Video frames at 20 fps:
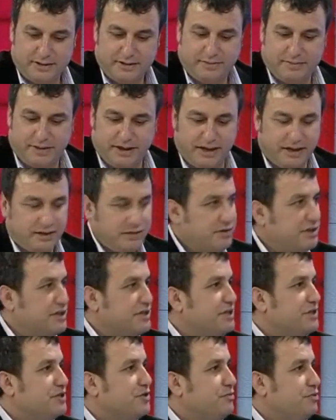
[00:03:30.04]
bayan
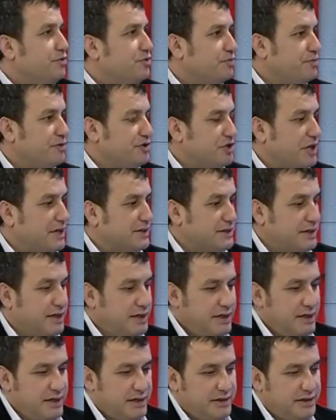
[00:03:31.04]
güreşi için büyük bir şans.
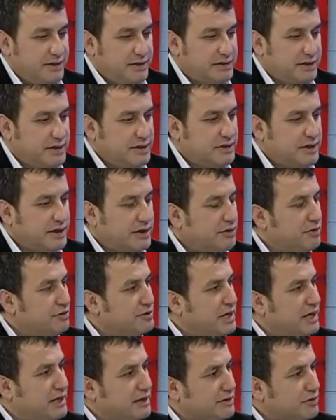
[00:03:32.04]
E, Sayın Kara
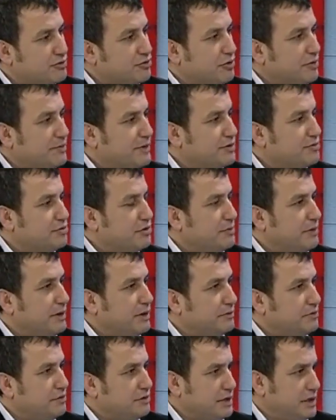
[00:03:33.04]
özellikle sormak istiyorum
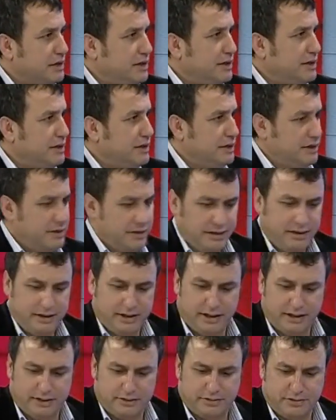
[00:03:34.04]
650 e,
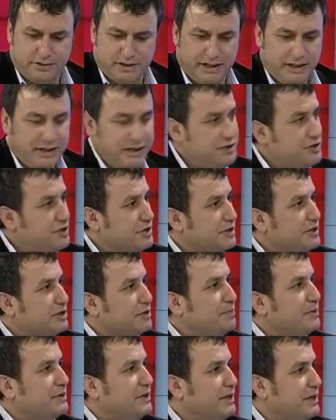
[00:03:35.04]
650.
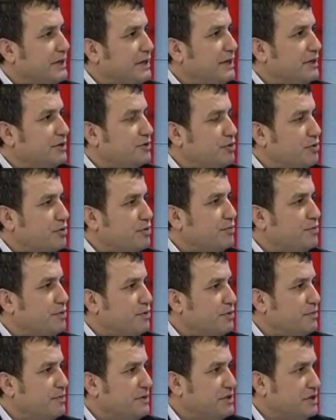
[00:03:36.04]
Kırkpınar'a çok
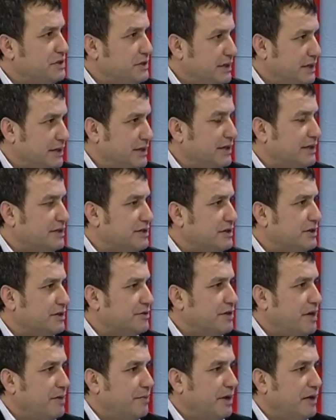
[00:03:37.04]
büyük bir ciddiyetle
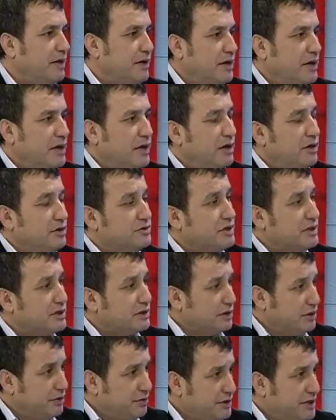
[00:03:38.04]
hazırlanıyor ama
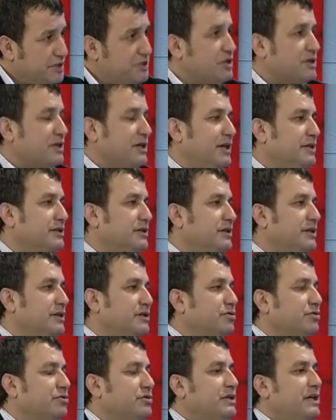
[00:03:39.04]
öncelikle öne çıkan e,
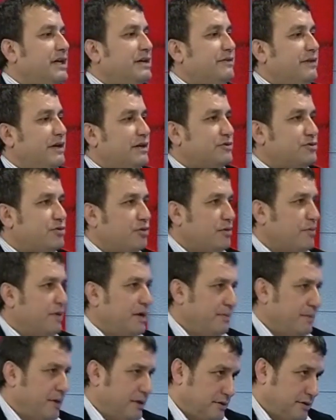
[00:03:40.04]
konular var
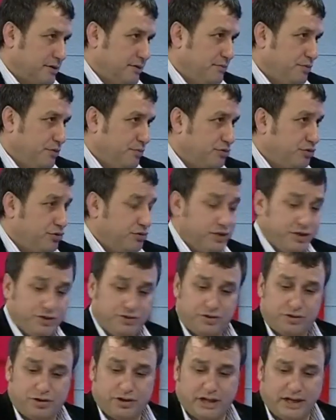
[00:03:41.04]
sormamak mümkün değil.
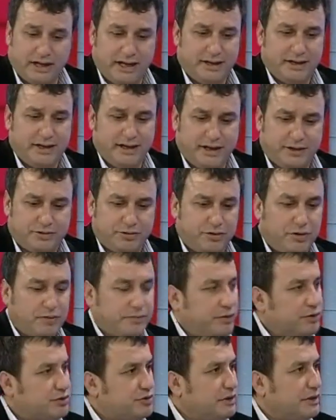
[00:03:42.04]
Çünkü gelen elektronik
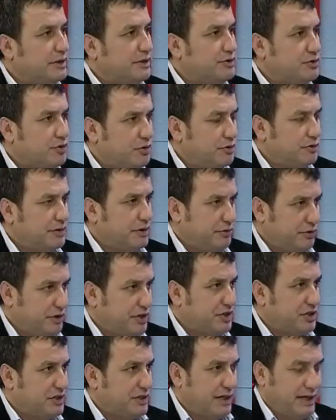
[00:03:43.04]
postaların çoğunda
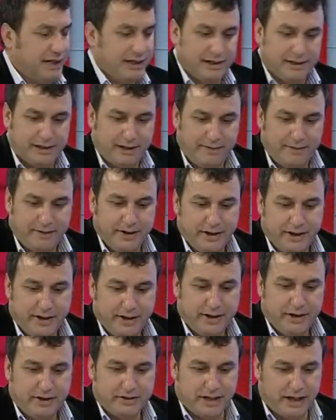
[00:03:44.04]
güreşe dahil de
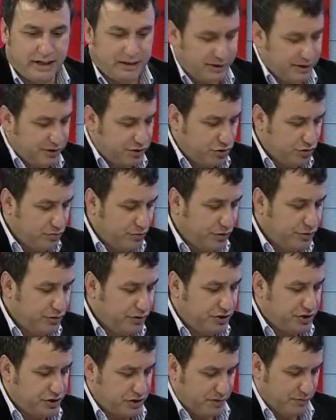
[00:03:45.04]
Özellikle sumoyu
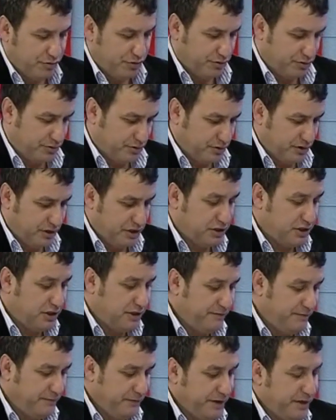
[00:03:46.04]
istemiyoruz.
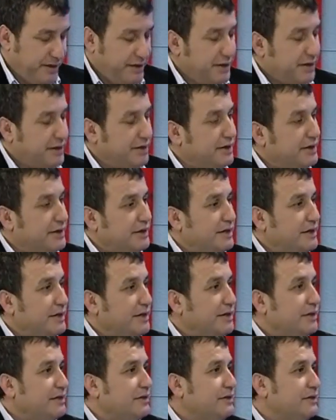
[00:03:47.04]
İki, e,
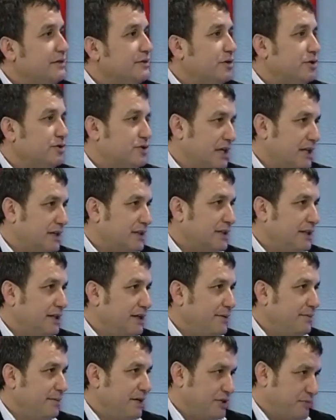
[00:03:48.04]

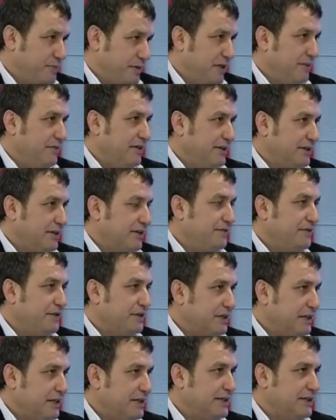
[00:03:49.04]
özellikle baş
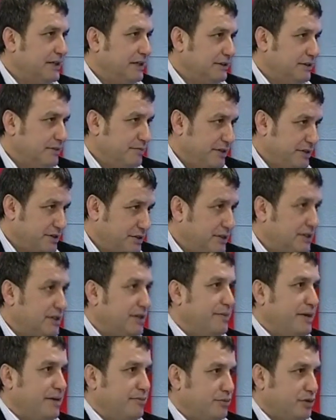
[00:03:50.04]
fikirlerinin alınmasını
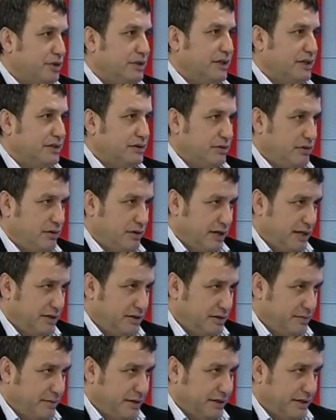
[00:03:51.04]
da ben buradan
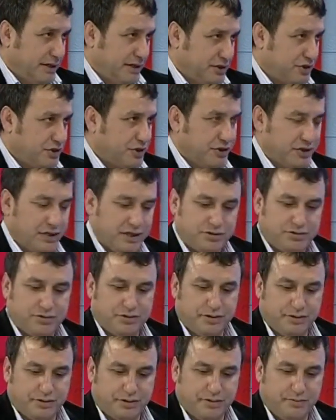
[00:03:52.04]
yönlendirmek açısından
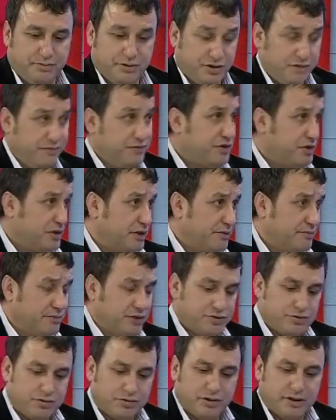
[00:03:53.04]
söylüyorum. Bizim fikirlerimiz
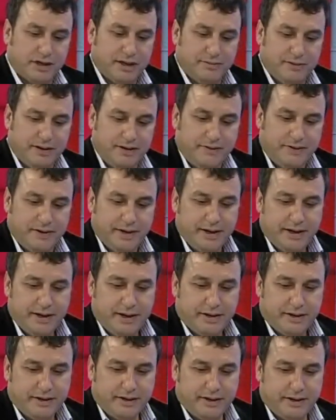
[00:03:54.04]
de çok önemli.
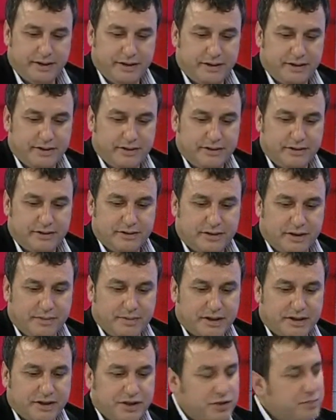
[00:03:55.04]
E,
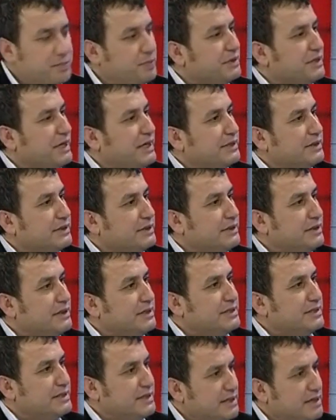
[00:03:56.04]
tabii Kırkpınar,
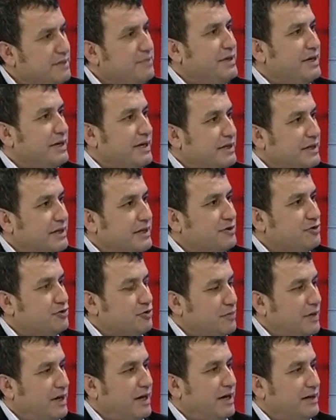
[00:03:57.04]
Selimiye'de
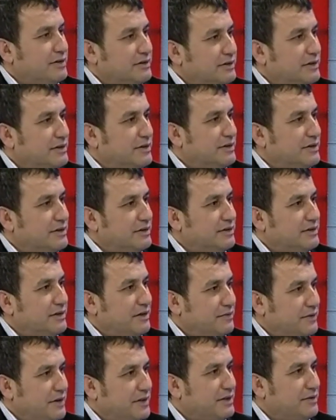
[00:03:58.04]
Cuma e,
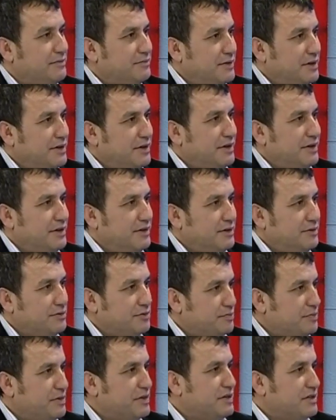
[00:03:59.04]
efendim e,
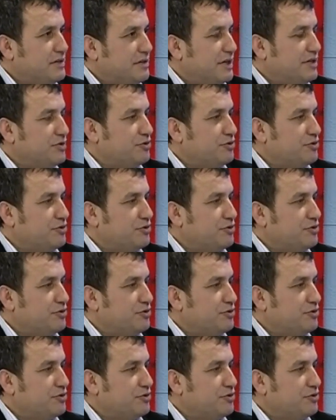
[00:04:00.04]
hutbesinden